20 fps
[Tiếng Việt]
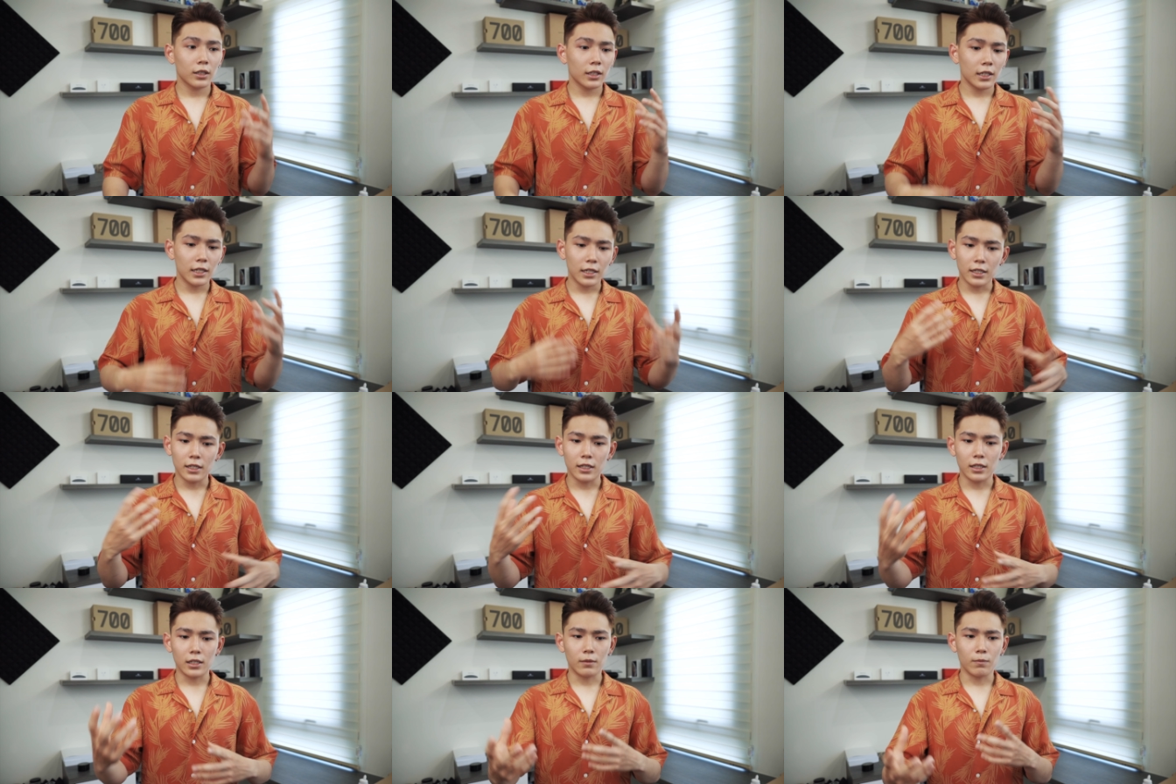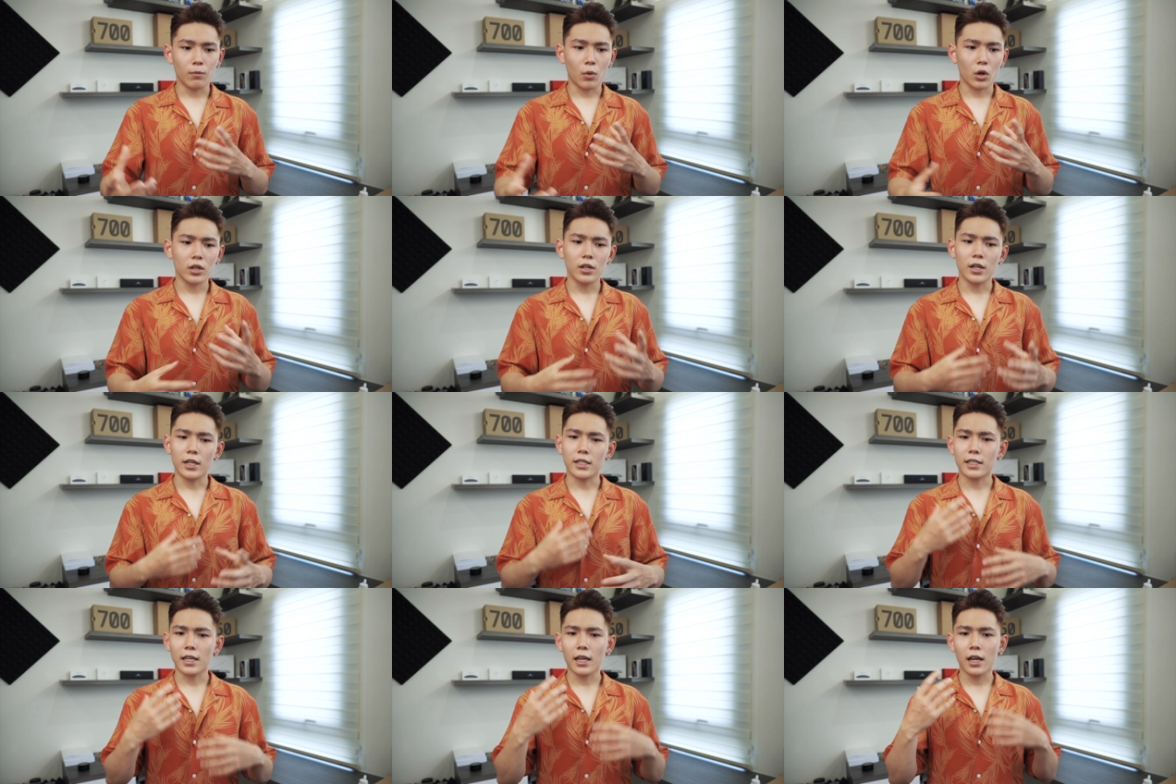thì mọi
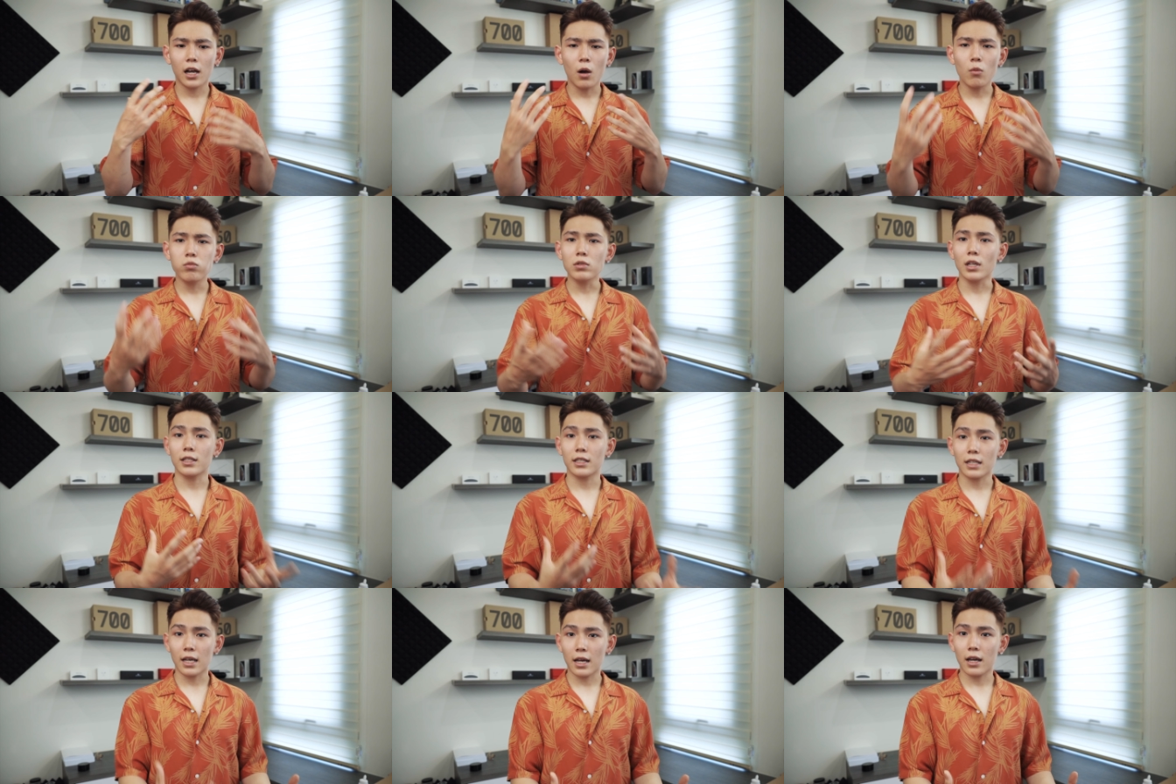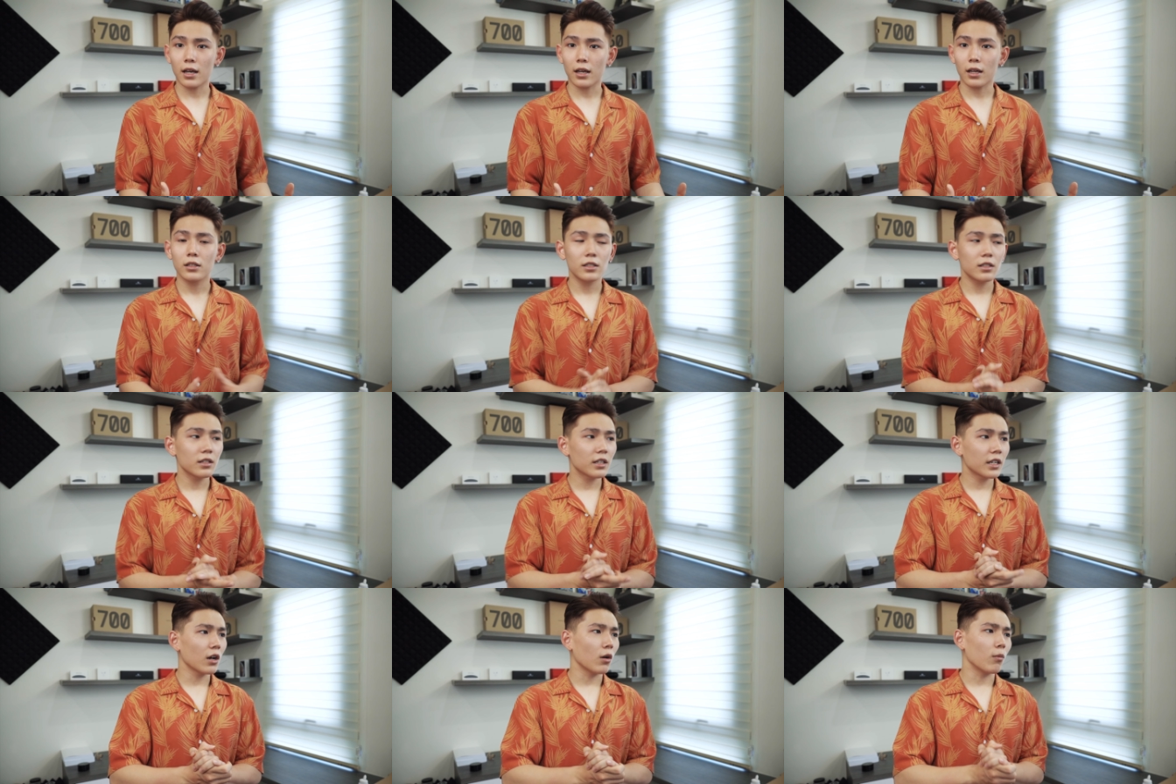người sẽ không nhận ra
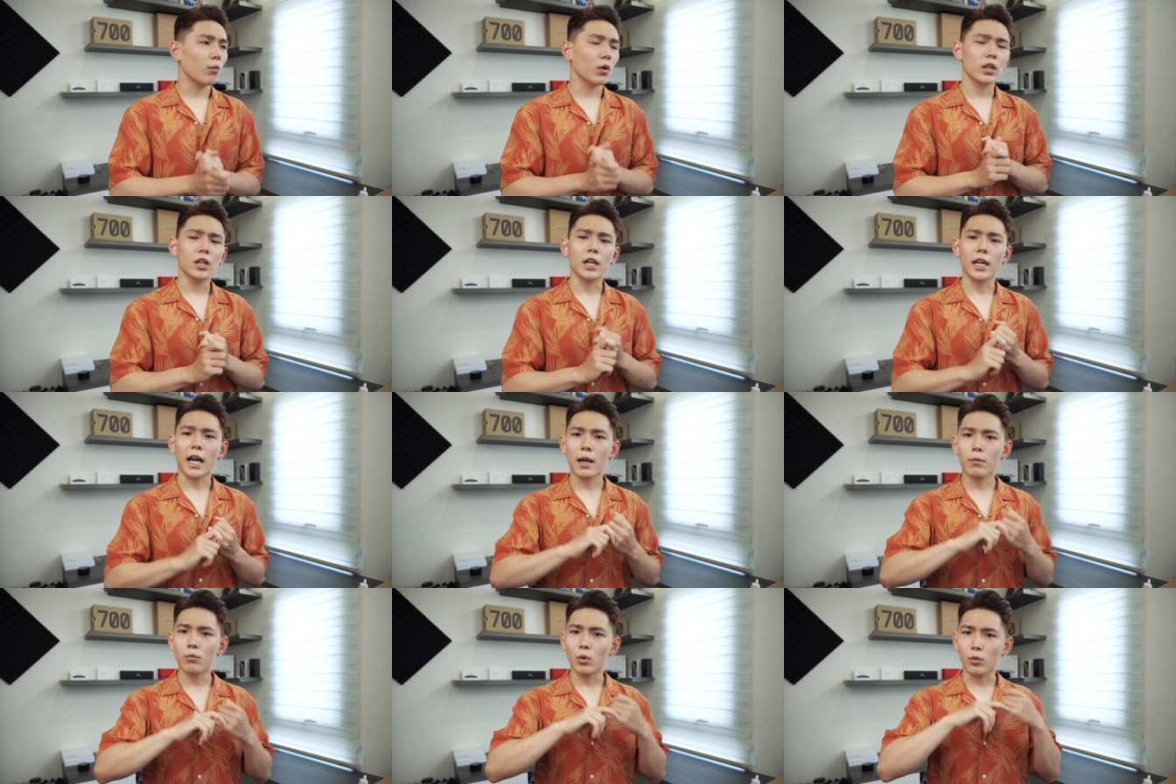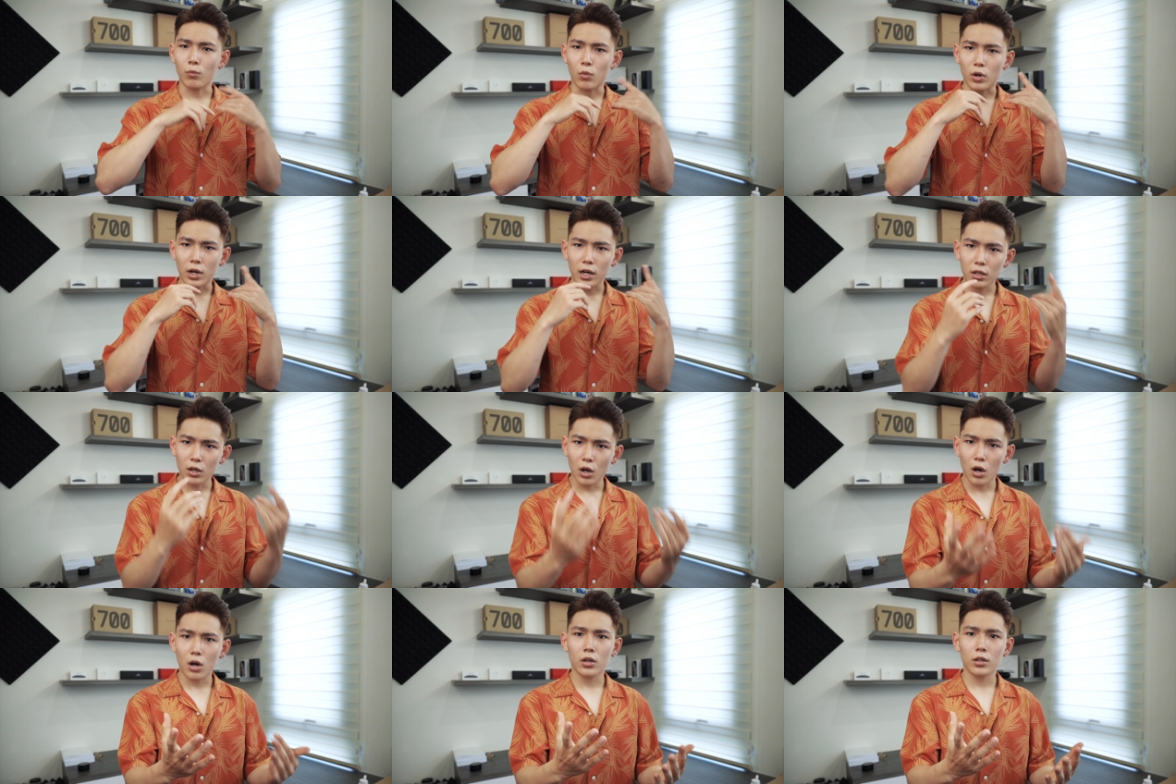như kiểu mọi người ăn một món
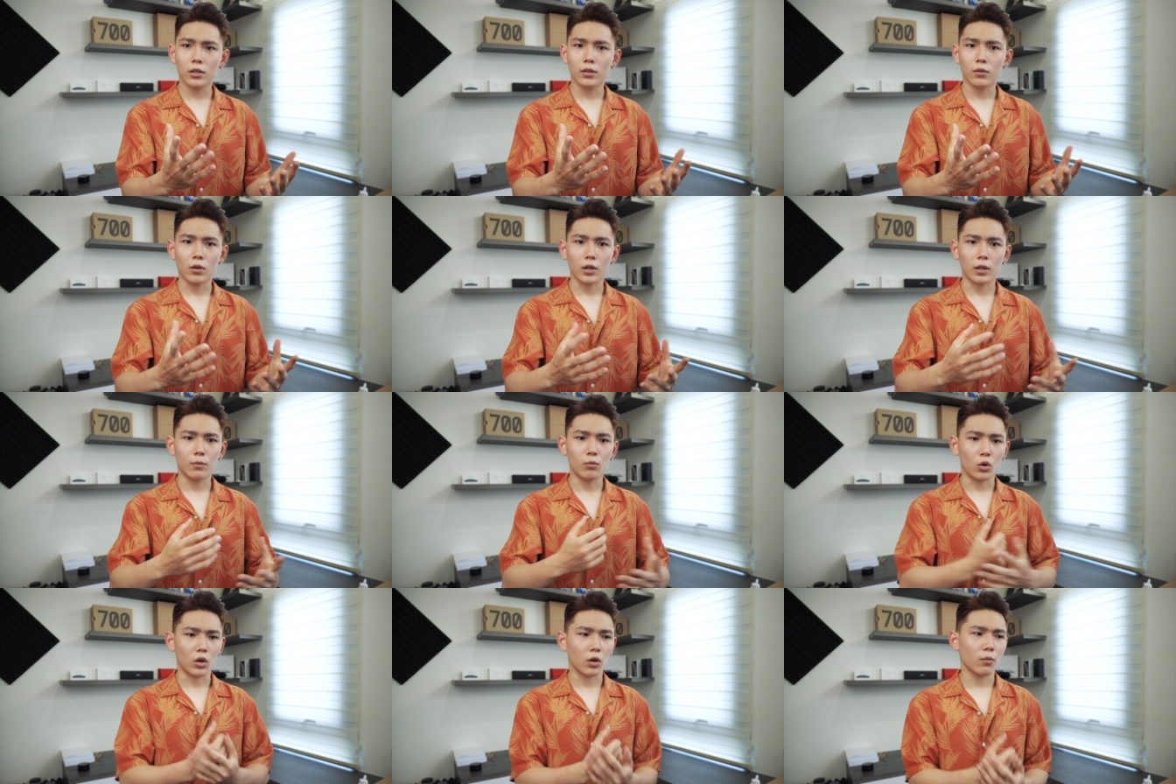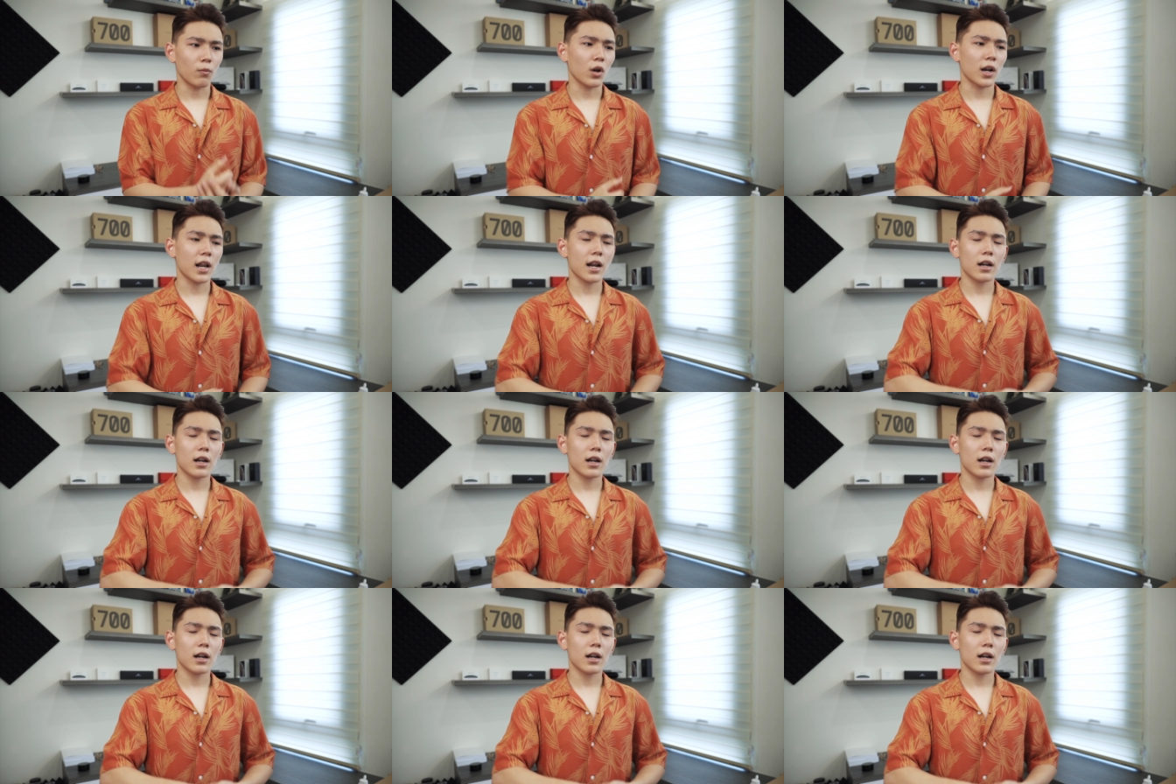ăn ngon hoặc là một món